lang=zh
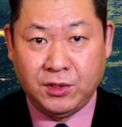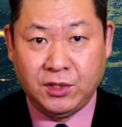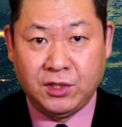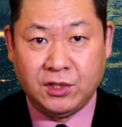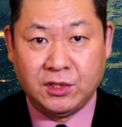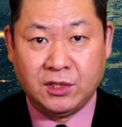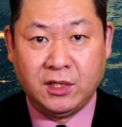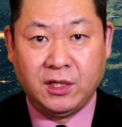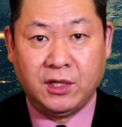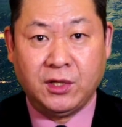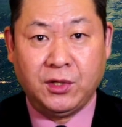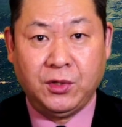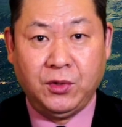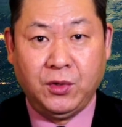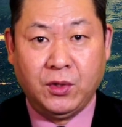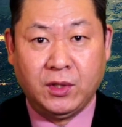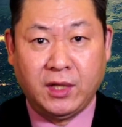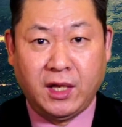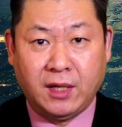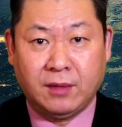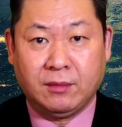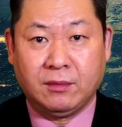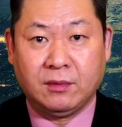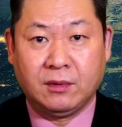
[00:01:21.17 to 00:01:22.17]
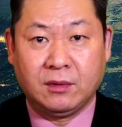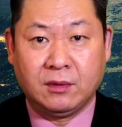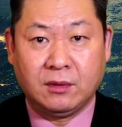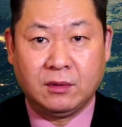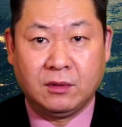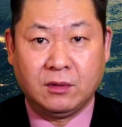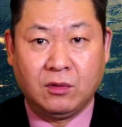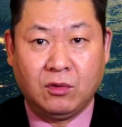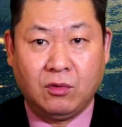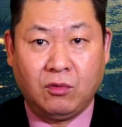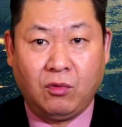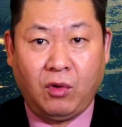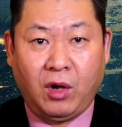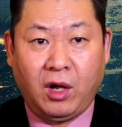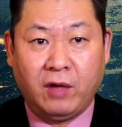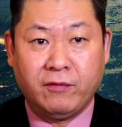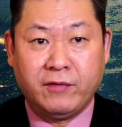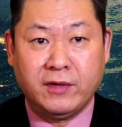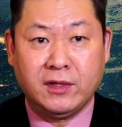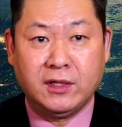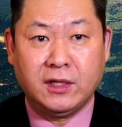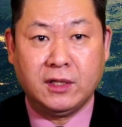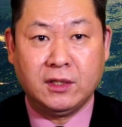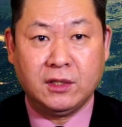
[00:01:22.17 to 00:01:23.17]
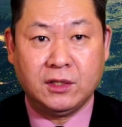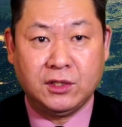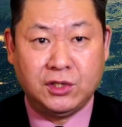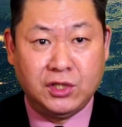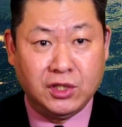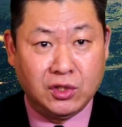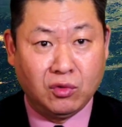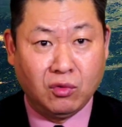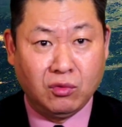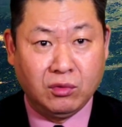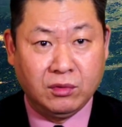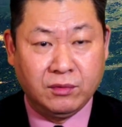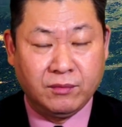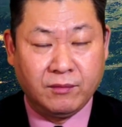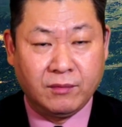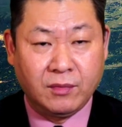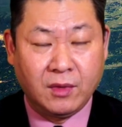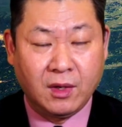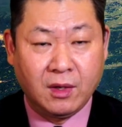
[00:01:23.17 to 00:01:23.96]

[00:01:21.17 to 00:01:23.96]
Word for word: 以色列、约旦划分成近东。